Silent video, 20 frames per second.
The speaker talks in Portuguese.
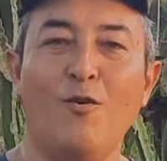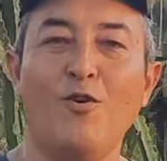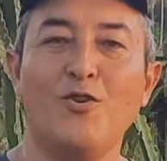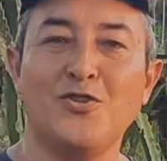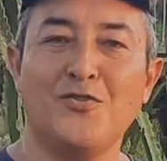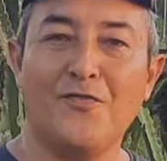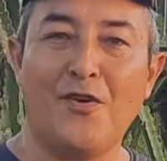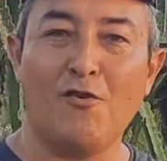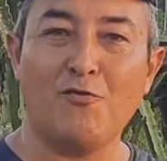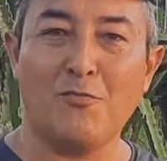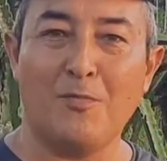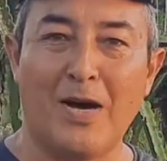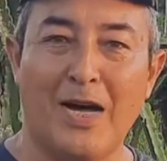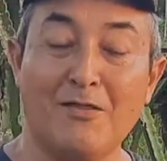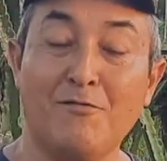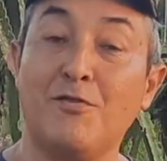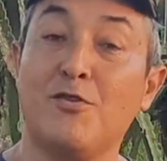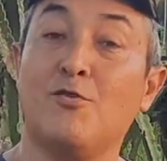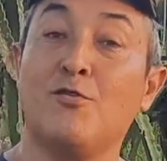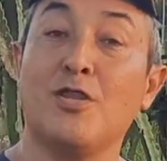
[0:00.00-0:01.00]
Oswaldo
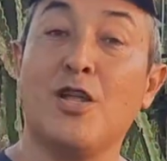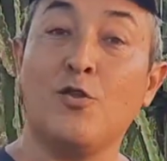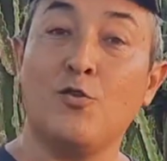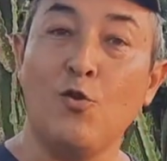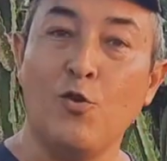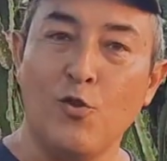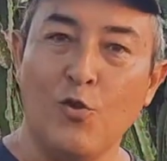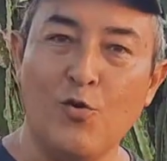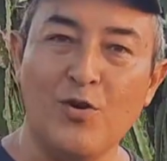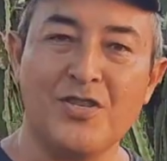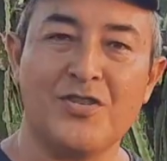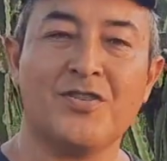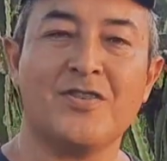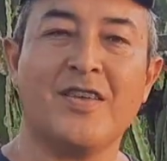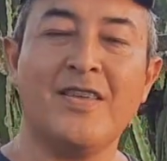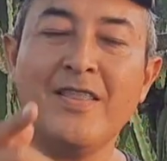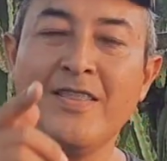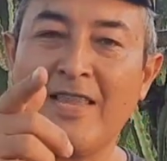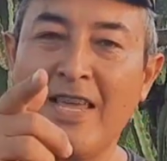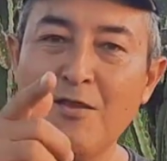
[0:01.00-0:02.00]
Mato e Dona Dolores,
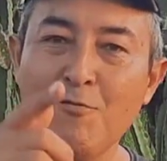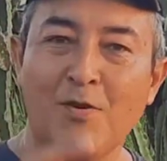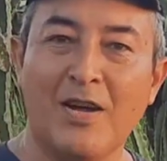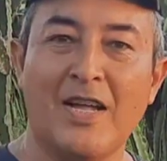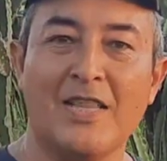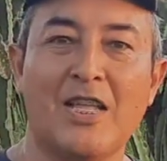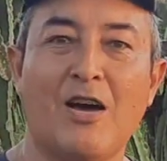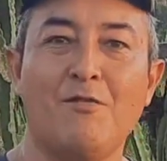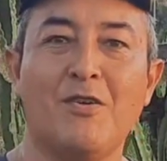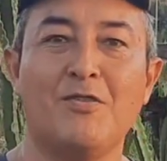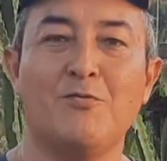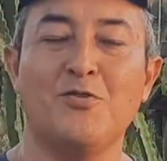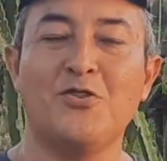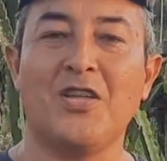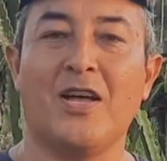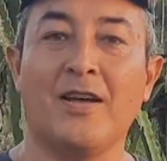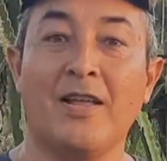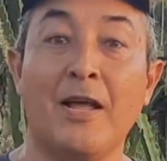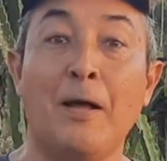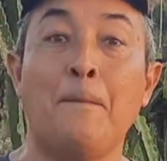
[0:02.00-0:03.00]
que tem o um canal aí no
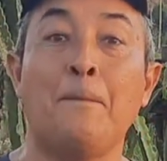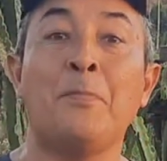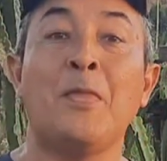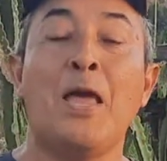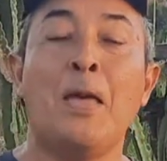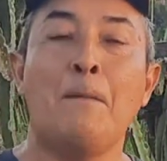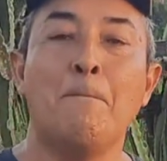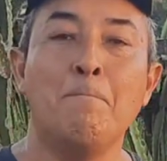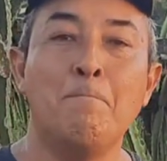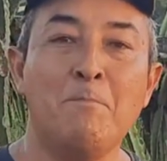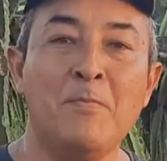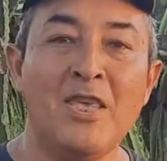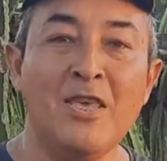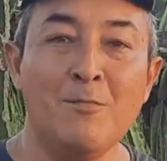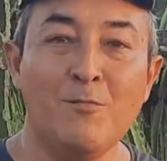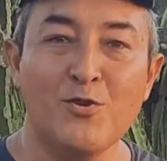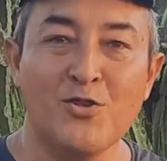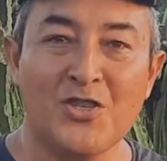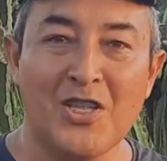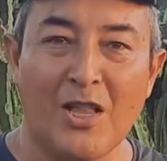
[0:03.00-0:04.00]
Instagram,
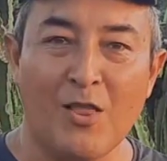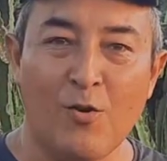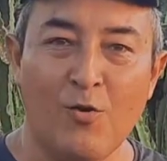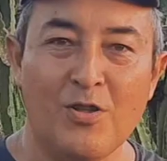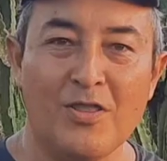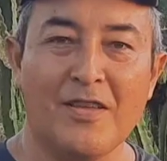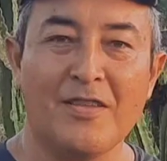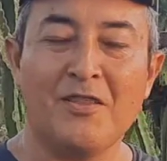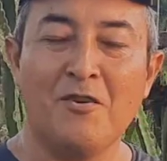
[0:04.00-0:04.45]
Mimos da Lola.